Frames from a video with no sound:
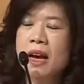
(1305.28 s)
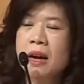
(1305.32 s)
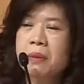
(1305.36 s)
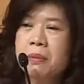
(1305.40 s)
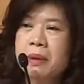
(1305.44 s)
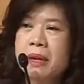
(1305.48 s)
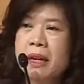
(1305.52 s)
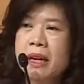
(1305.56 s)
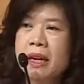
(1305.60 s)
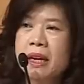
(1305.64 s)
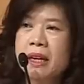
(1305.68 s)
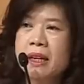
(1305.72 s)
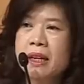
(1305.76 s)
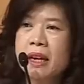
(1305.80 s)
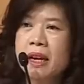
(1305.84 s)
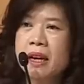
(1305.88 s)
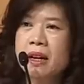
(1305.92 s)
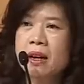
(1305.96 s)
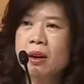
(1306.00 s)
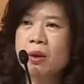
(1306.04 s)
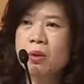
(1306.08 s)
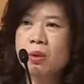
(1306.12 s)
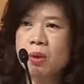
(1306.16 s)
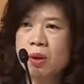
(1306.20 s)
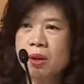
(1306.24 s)
ต่างประเทศเนี่ย
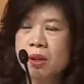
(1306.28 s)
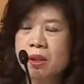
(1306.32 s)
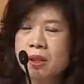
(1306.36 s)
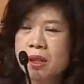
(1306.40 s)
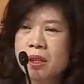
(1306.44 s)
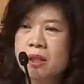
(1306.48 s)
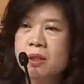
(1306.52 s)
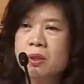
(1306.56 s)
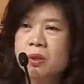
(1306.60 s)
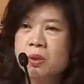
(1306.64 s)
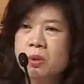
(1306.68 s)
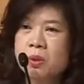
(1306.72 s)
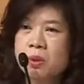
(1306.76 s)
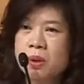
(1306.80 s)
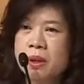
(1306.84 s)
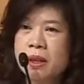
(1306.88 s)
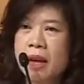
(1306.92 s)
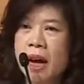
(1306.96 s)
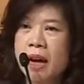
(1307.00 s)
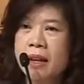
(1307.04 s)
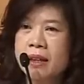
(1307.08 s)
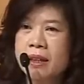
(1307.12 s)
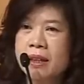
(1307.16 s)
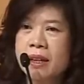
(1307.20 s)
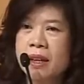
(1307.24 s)
เขาก็คิดอยู่
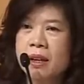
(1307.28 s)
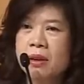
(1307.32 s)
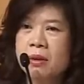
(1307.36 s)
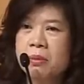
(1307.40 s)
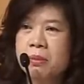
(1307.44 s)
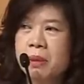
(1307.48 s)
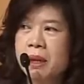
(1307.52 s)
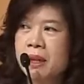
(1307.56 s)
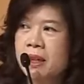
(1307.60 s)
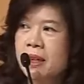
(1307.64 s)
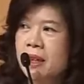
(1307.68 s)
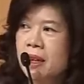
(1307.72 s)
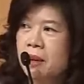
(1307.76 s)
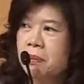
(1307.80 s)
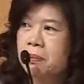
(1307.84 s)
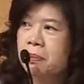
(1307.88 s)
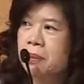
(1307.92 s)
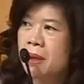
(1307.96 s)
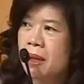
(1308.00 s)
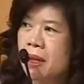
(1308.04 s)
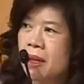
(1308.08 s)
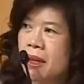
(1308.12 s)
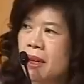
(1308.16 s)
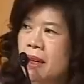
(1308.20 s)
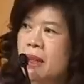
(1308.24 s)
อย่างเดียวเหมือนกับ
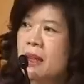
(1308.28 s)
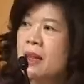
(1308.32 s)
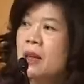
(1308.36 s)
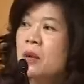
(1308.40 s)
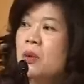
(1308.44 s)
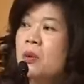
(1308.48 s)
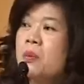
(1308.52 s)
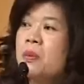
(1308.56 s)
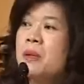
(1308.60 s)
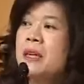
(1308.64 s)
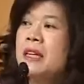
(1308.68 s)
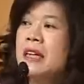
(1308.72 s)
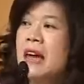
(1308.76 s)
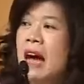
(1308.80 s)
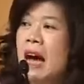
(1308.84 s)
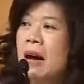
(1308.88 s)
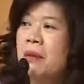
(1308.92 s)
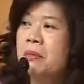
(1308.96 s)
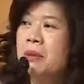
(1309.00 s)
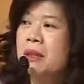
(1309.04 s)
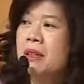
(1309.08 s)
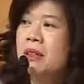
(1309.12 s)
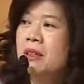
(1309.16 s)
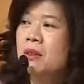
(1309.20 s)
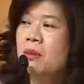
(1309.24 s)
ที่ทางคุณพี่ถา
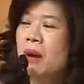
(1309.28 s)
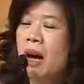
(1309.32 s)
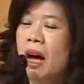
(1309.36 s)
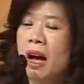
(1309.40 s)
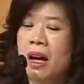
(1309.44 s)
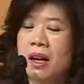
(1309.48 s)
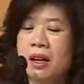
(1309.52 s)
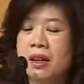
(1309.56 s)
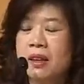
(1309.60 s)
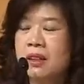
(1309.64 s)
มก็คือว่า